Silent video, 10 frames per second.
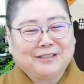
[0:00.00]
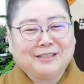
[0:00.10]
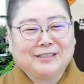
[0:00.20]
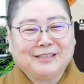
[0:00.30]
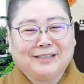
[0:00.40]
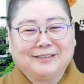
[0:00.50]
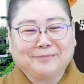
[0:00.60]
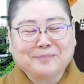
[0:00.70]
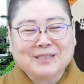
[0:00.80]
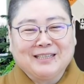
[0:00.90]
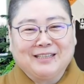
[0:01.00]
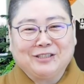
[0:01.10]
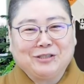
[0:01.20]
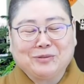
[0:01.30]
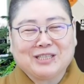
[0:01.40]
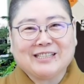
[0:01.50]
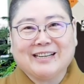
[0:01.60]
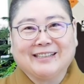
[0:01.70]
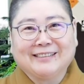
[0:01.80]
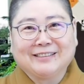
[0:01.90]
真的是很很羞耻
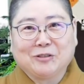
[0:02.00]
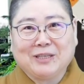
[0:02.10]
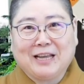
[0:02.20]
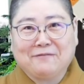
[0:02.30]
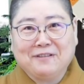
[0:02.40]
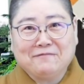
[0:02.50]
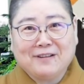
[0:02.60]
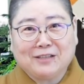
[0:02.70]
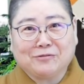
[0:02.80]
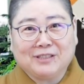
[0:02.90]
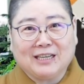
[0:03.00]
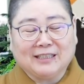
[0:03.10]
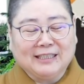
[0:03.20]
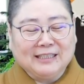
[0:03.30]
啊，所以他奋发图强。